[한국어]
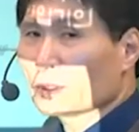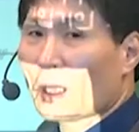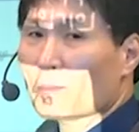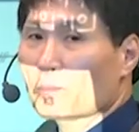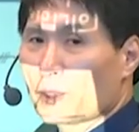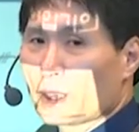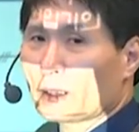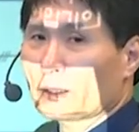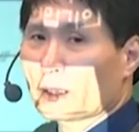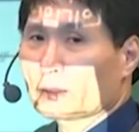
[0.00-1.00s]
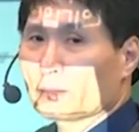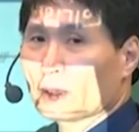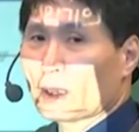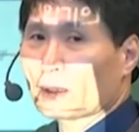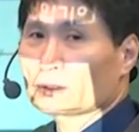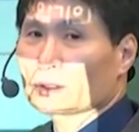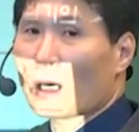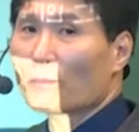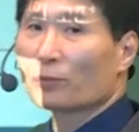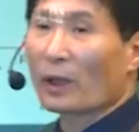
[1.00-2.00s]
전압 B가 되겠습니다. 그
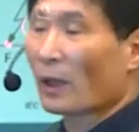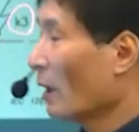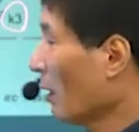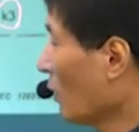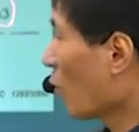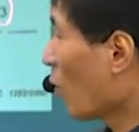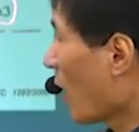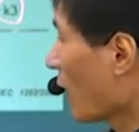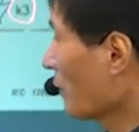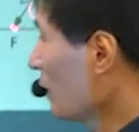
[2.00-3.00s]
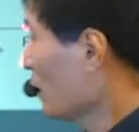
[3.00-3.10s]
저압분에 고압이